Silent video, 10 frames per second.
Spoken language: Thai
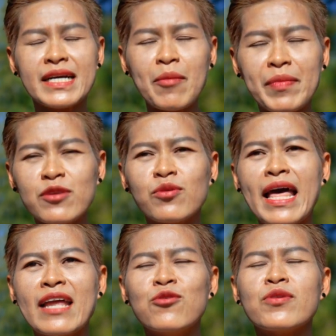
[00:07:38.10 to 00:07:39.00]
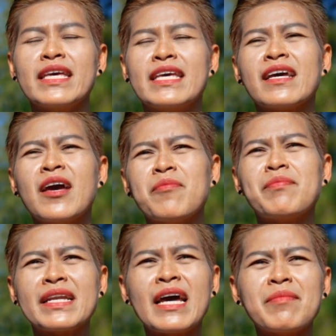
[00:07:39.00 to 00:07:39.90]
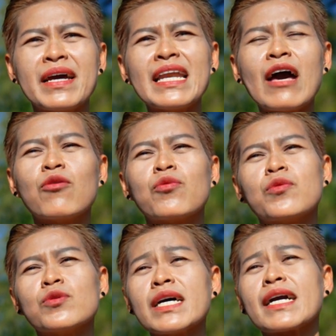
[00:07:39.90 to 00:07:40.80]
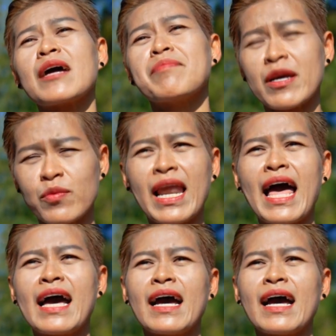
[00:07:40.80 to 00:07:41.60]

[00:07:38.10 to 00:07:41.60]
อกลับไปดูแลลูกอีก มันทำให้เรารู้จักการแบ่งเวลา